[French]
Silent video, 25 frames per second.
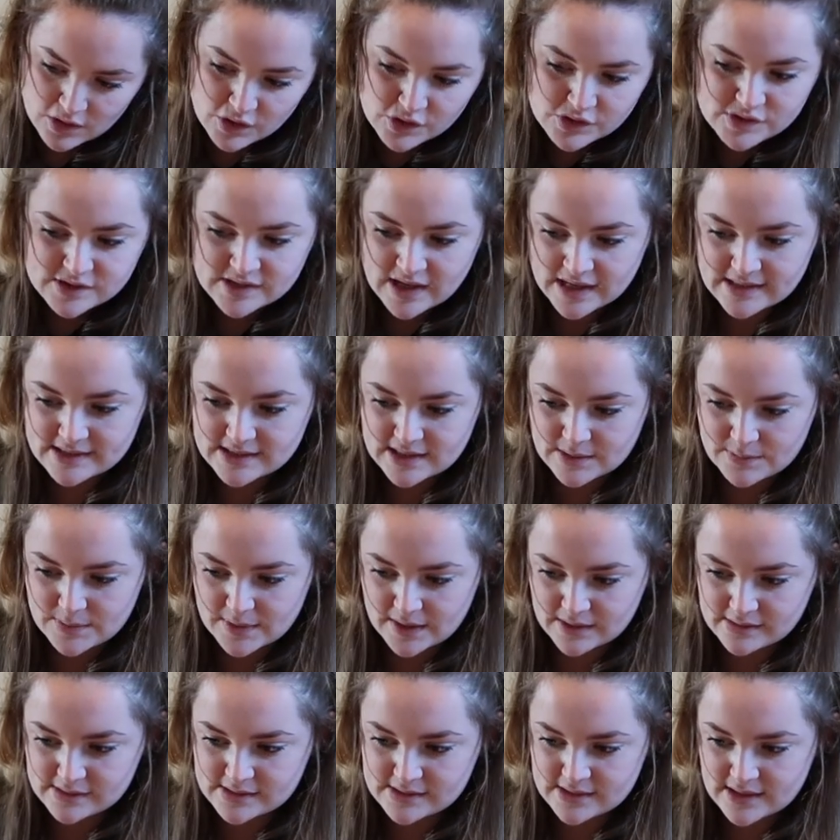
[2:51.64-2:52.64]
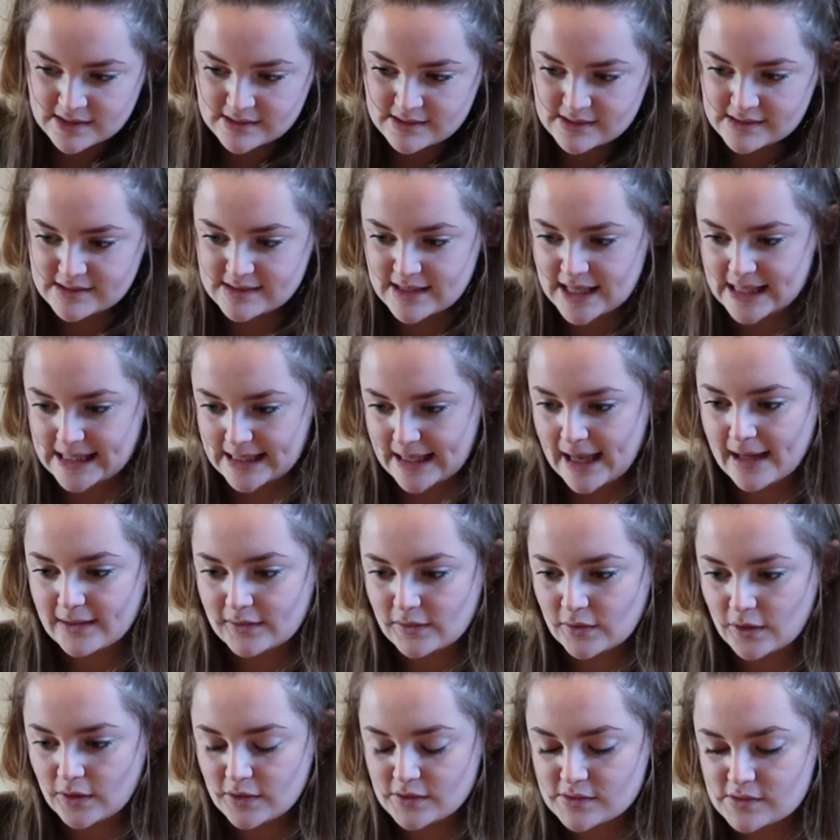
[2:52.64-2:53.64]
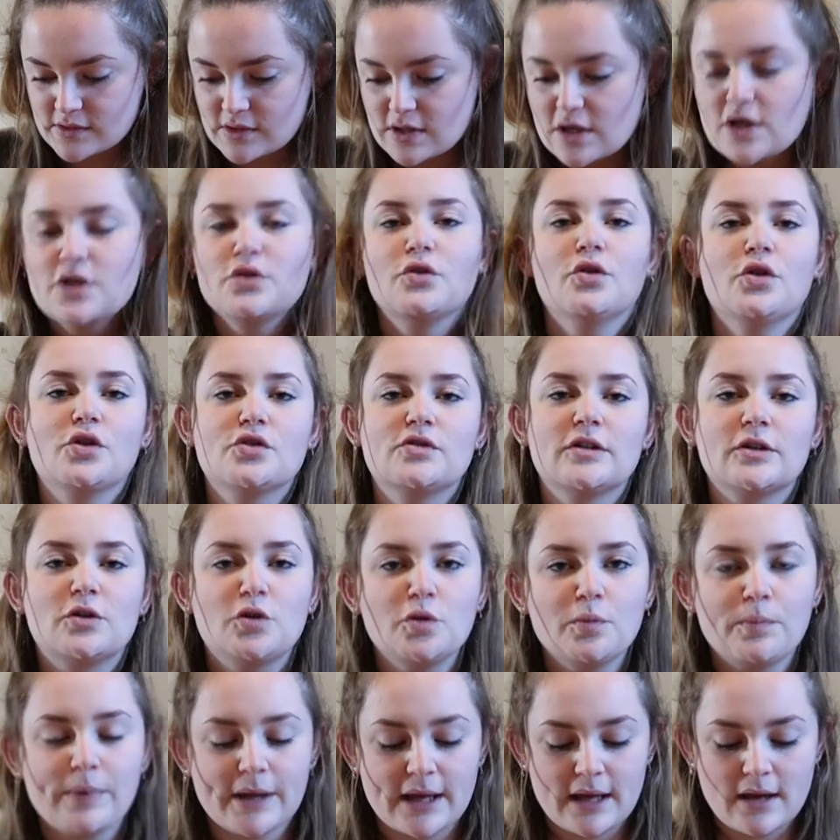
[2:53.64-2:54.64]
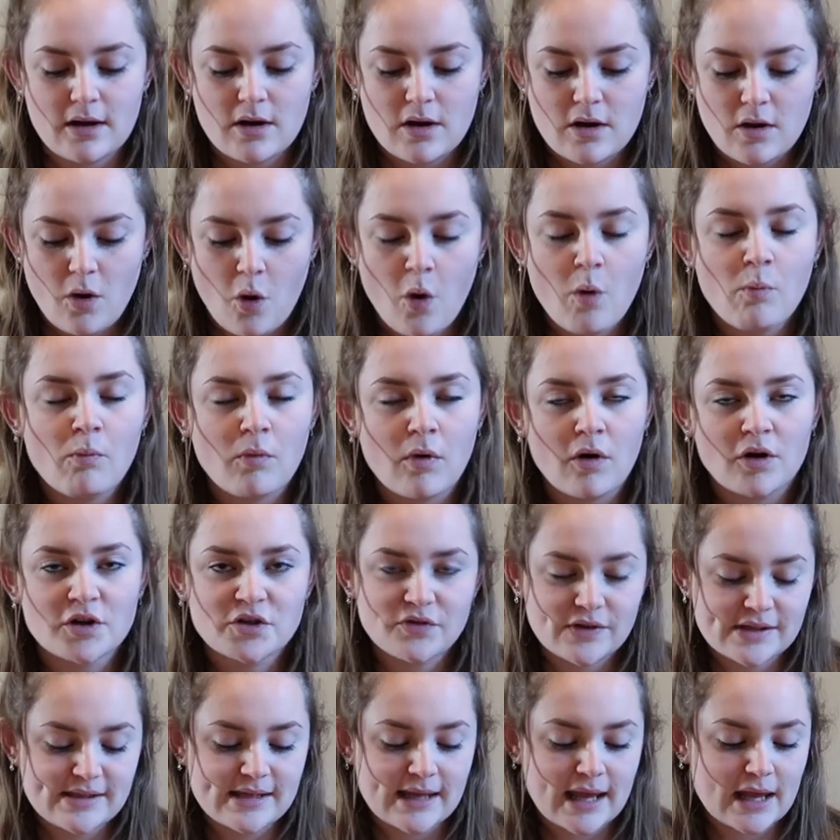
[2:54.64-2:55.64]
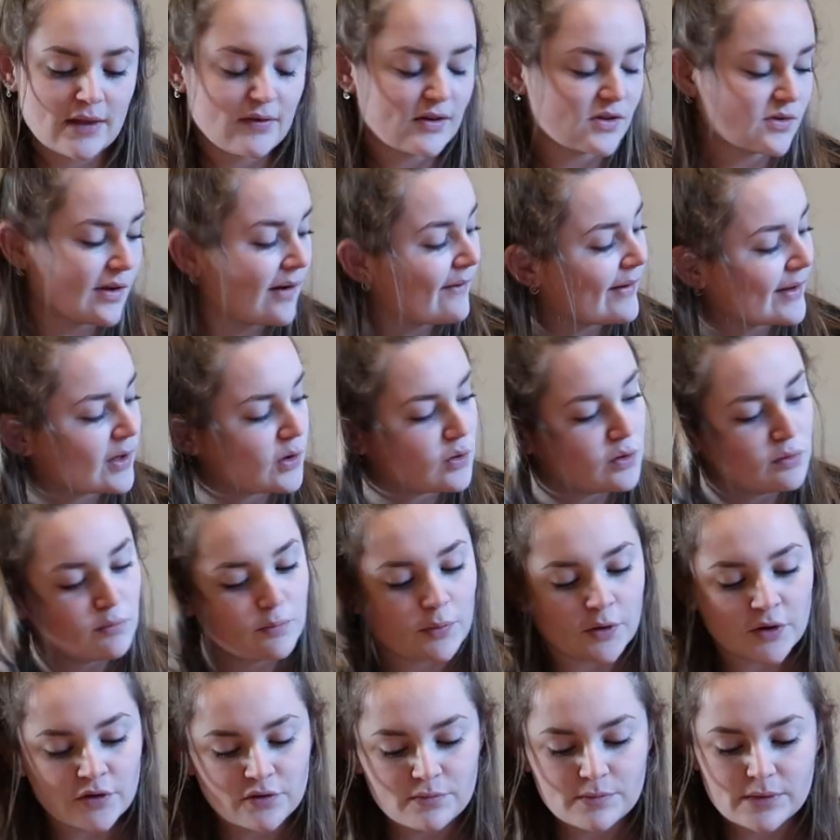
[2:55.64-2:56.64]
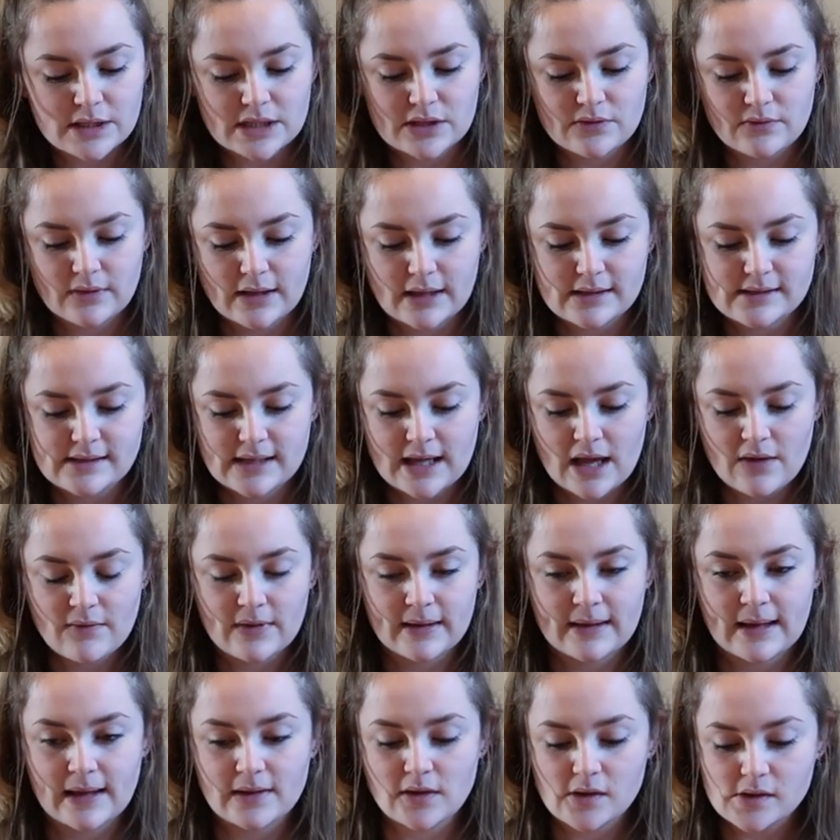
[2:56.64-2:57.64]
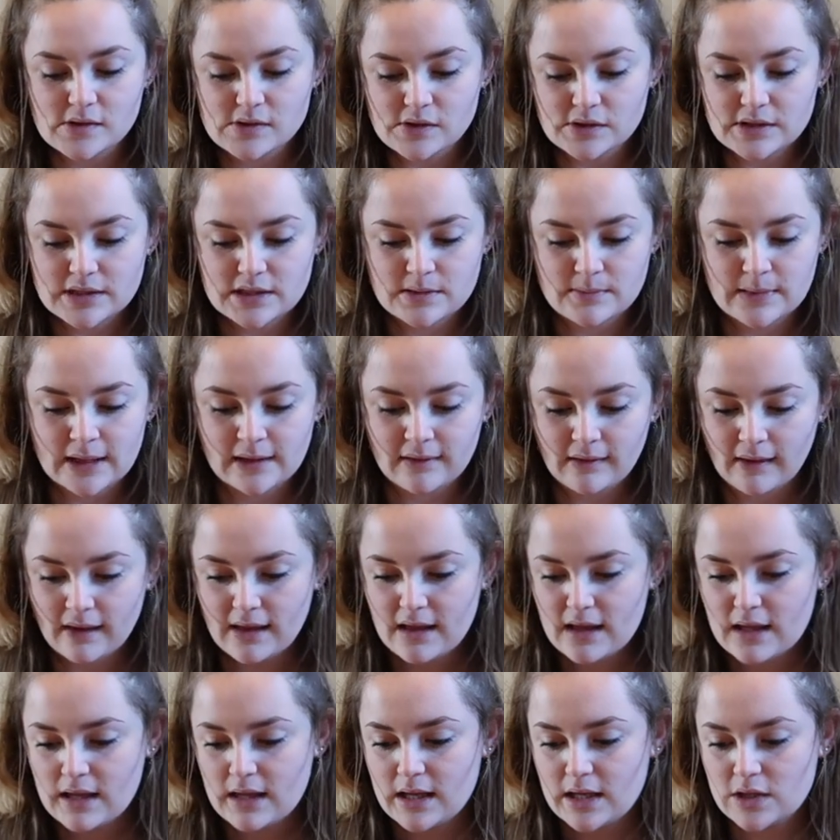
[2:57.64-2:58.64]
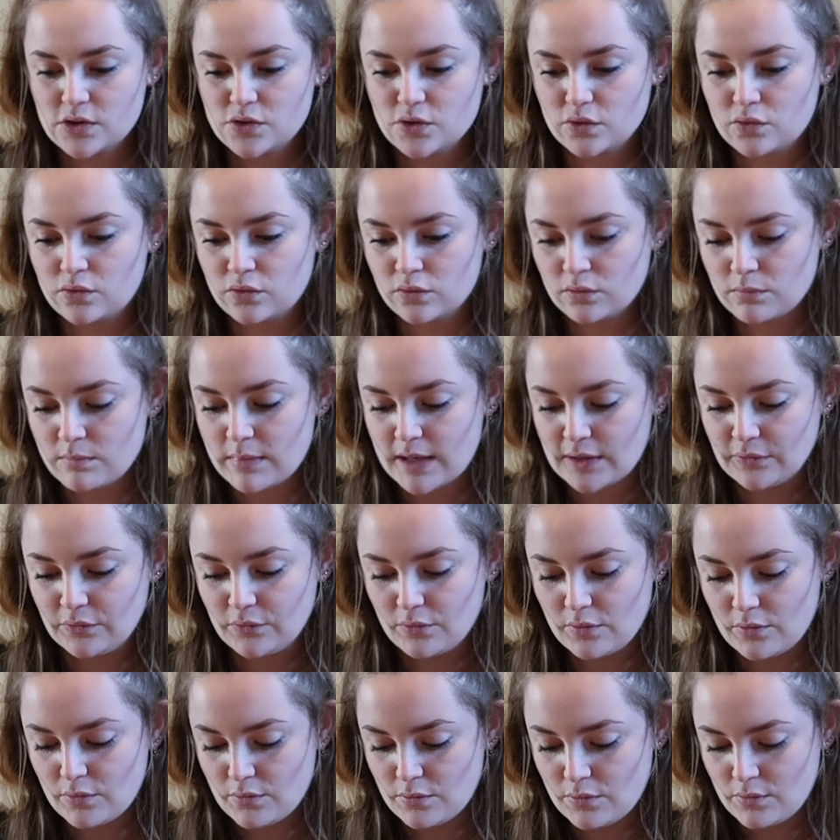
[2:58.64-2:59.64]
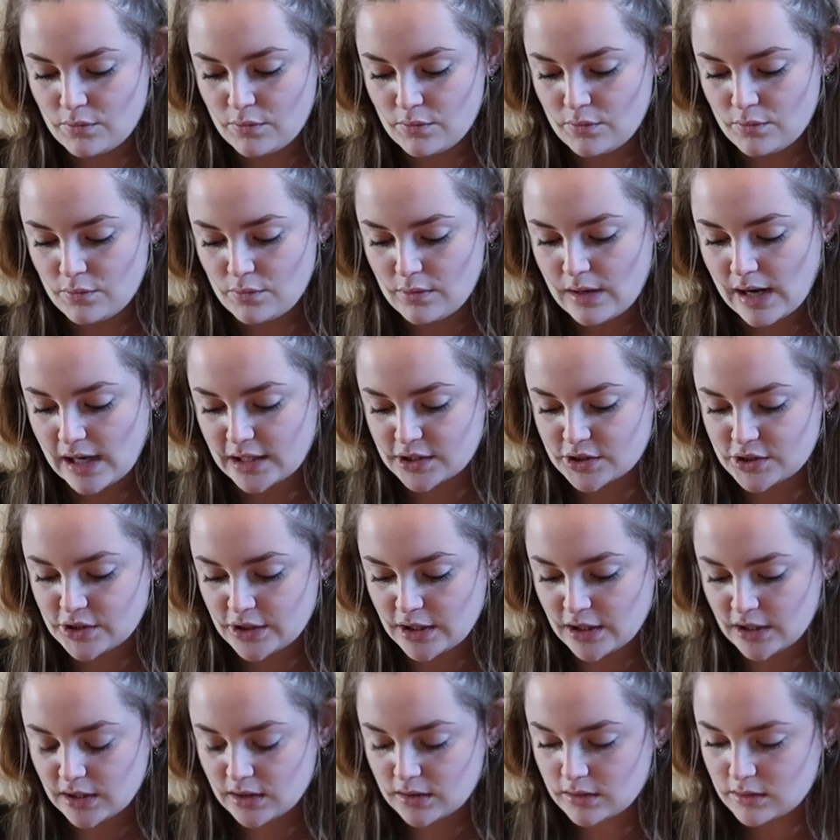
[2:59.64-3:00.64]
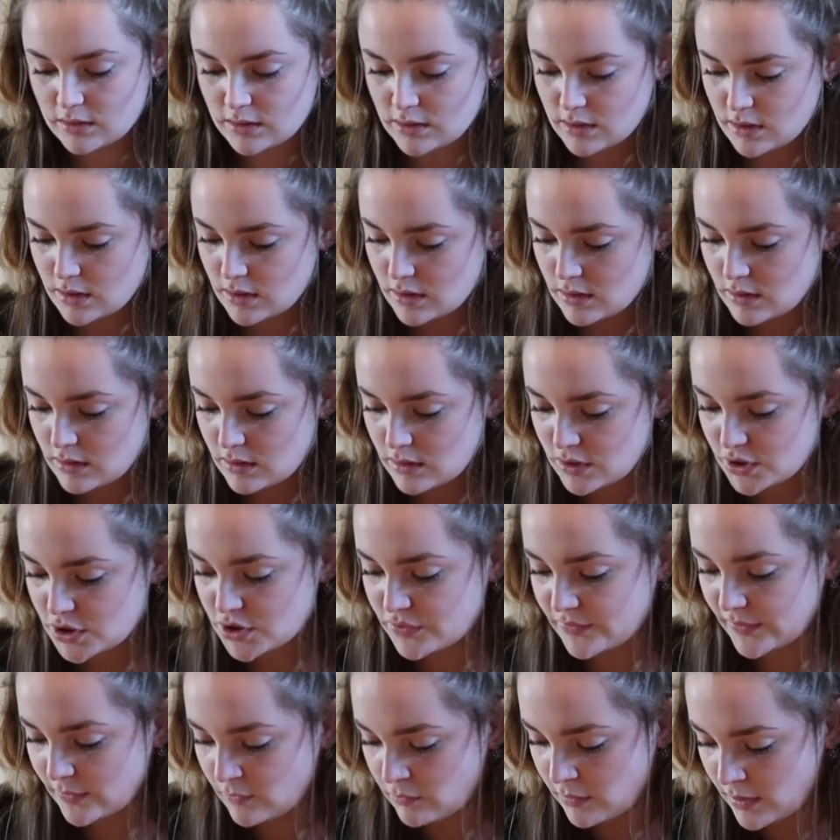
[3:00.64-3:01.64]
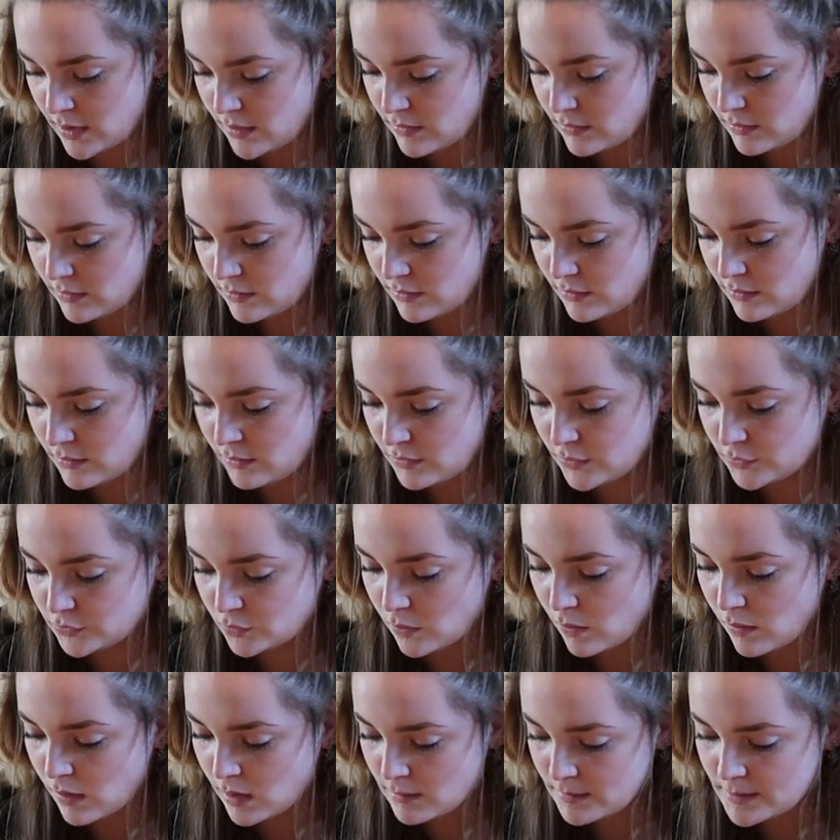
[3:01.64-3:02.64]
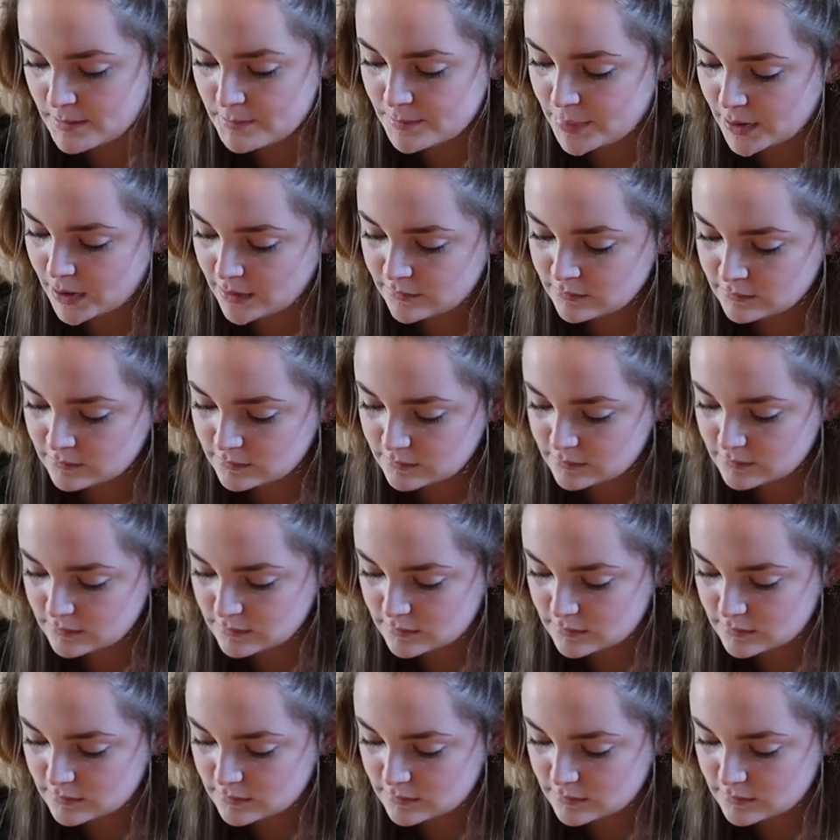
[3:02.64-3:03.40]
7 c'est bien, 7 et 7, 14. Donc je vais couper au moins, je vais essayer de toute façon avec une bande mais je vais essayer avec 14 cm et du coup bah de largeur je fais quoi euh, 3 même pas non